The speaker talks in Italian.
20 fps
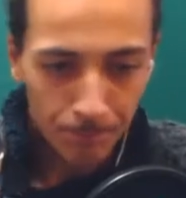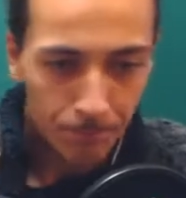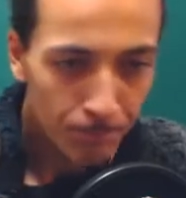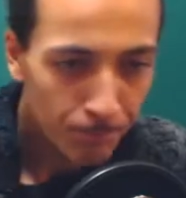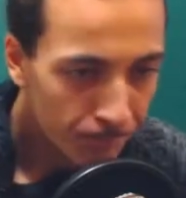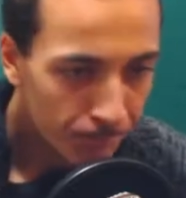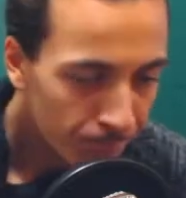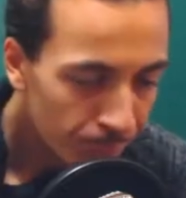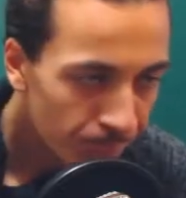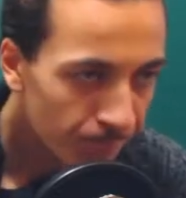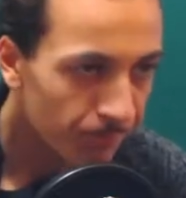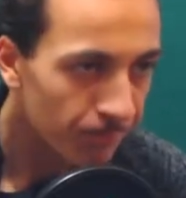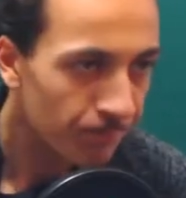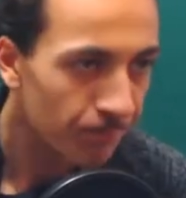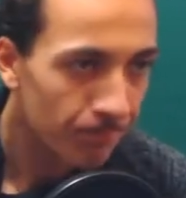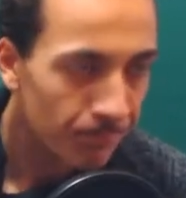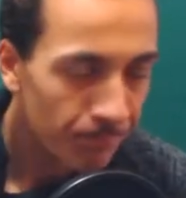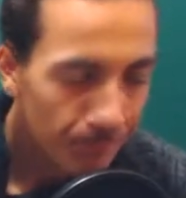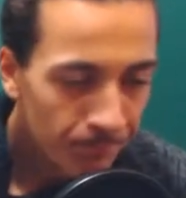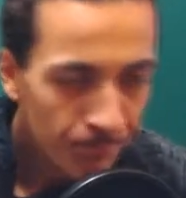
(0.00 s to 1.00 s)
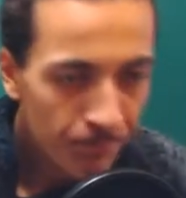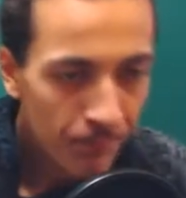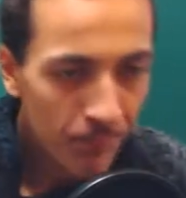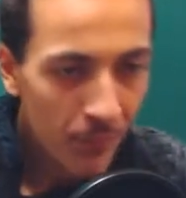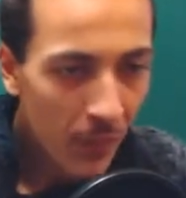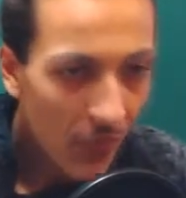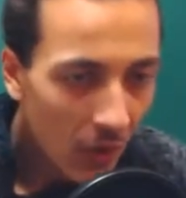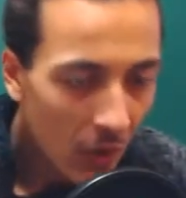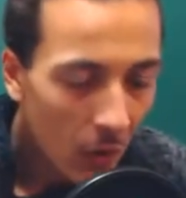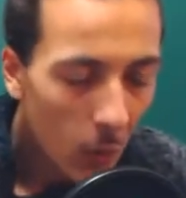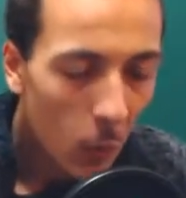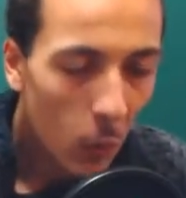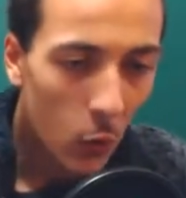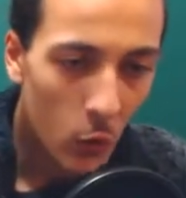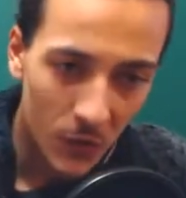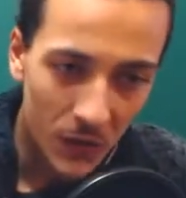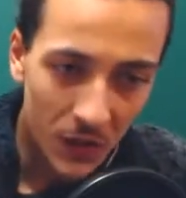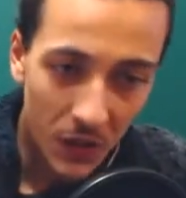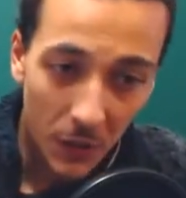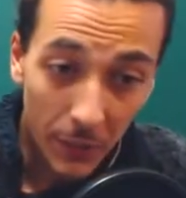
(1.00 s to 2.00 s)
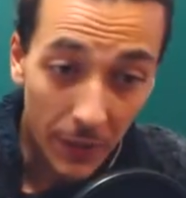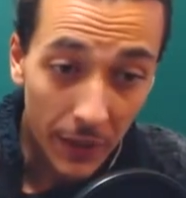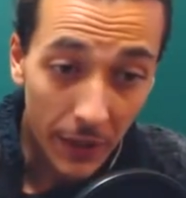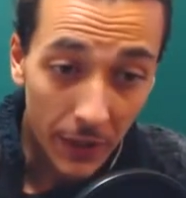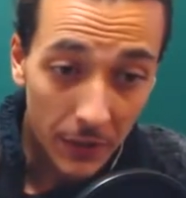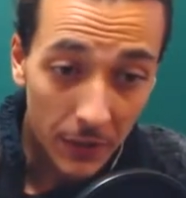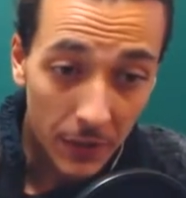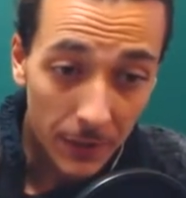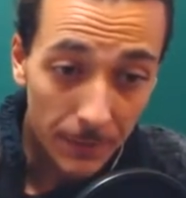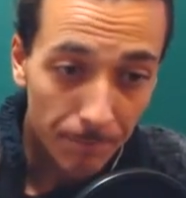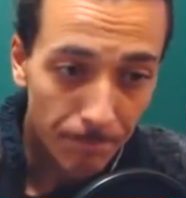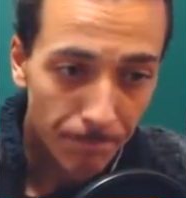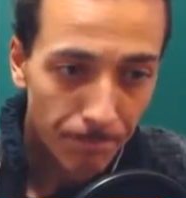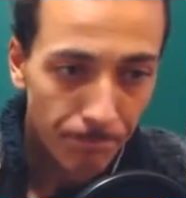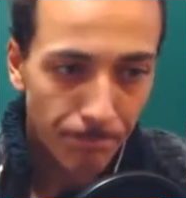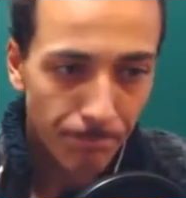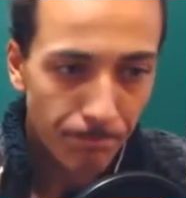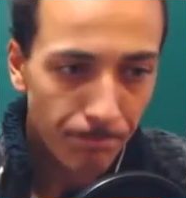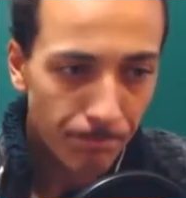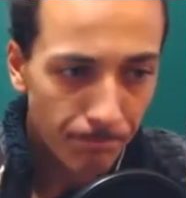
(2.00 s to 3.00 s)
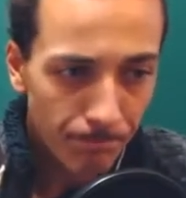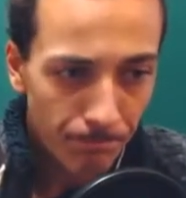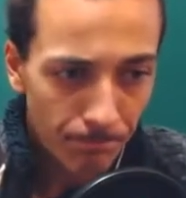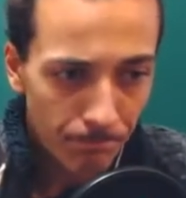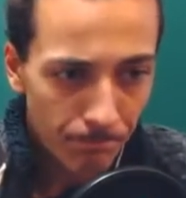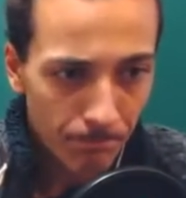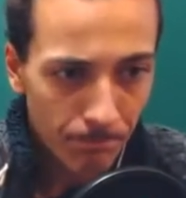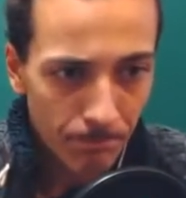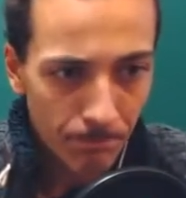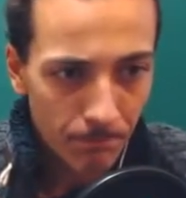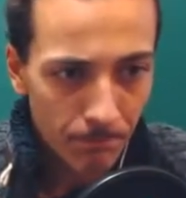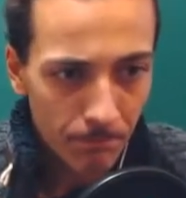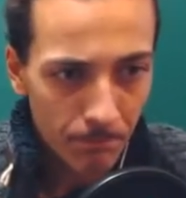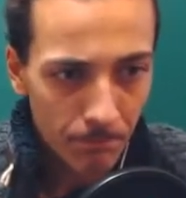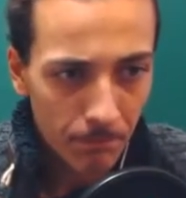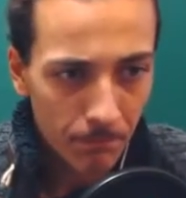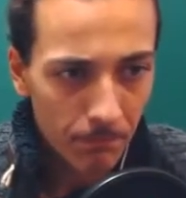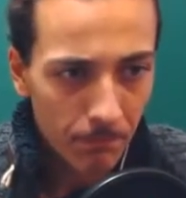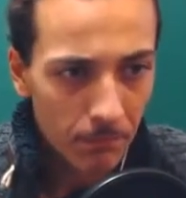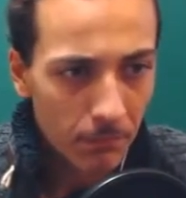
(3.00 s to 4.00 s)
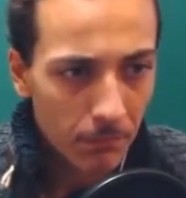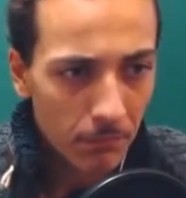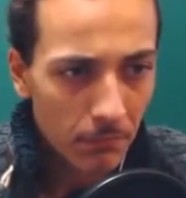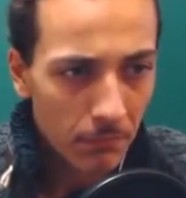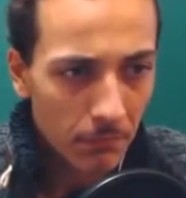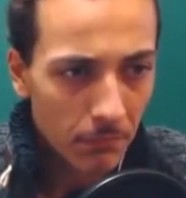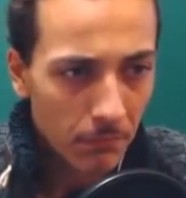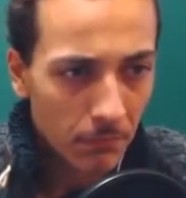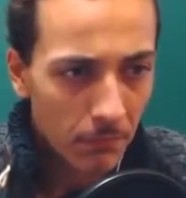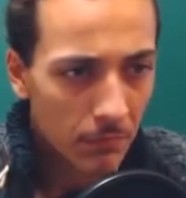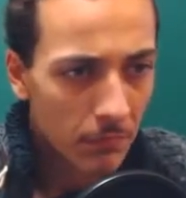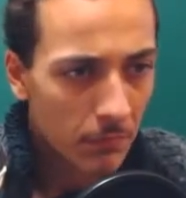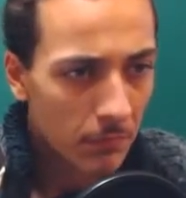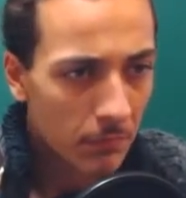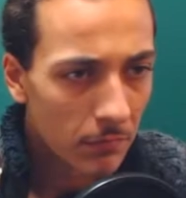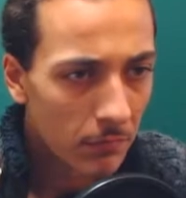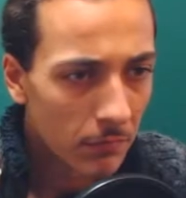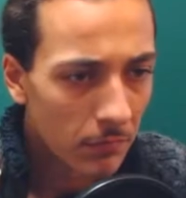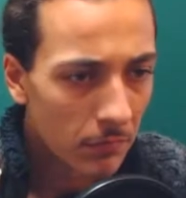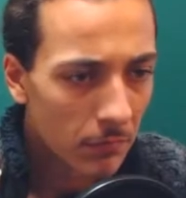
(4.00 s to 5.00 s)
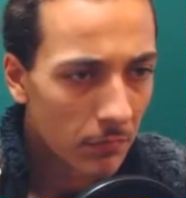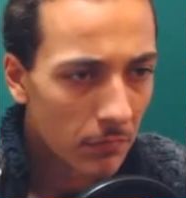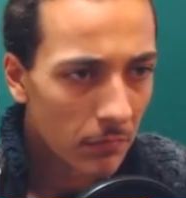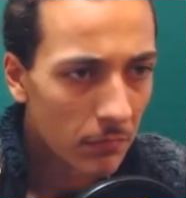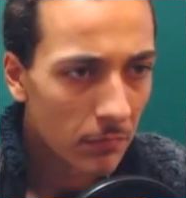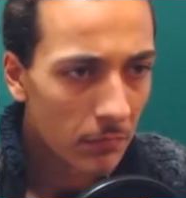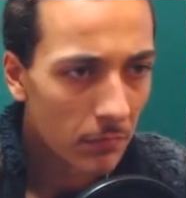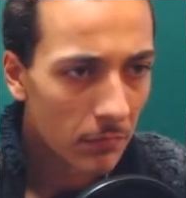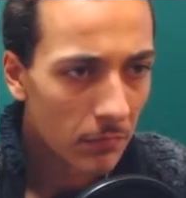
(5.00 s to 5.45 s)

Tutto ciò che faremo. Buono a sapersi. Lo faremo per la nostra famiglia.